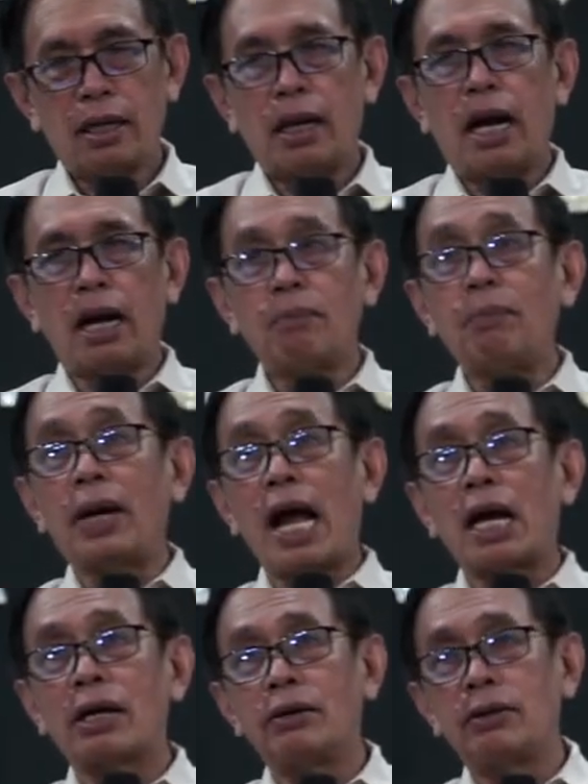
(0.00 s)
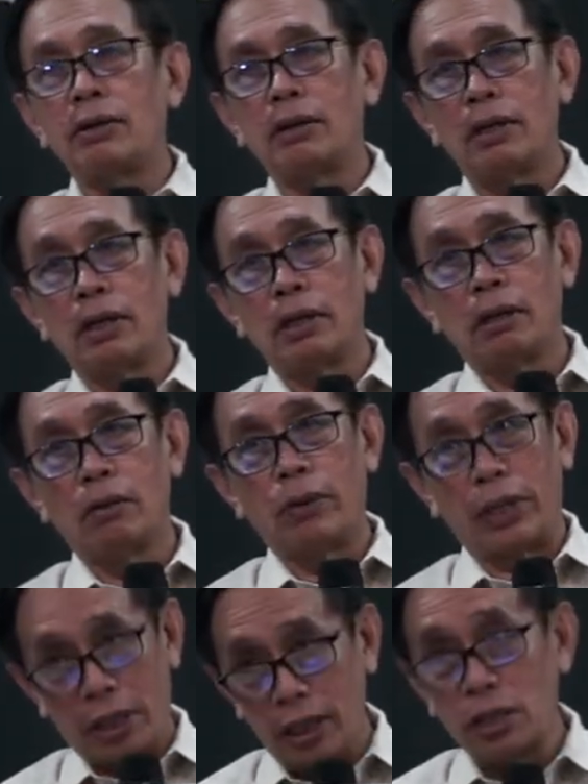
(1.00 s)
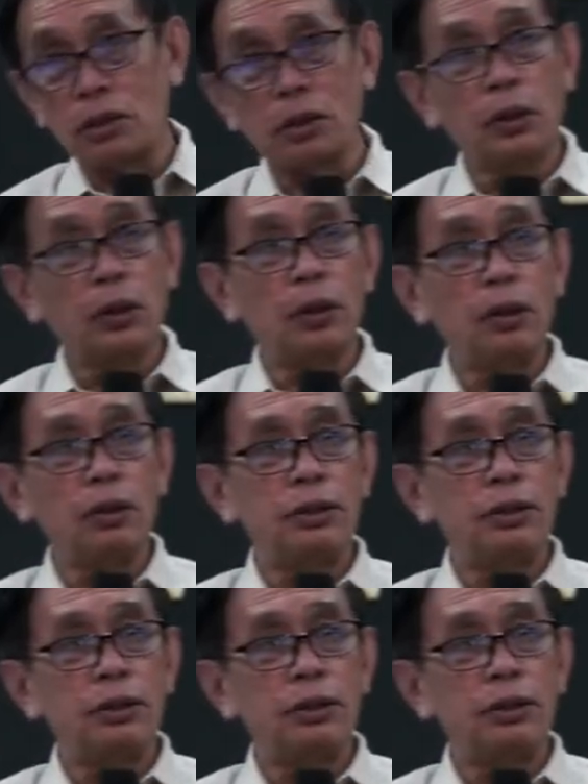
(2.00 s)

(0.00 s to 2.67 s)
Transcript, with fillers: ang pangako, when he is old,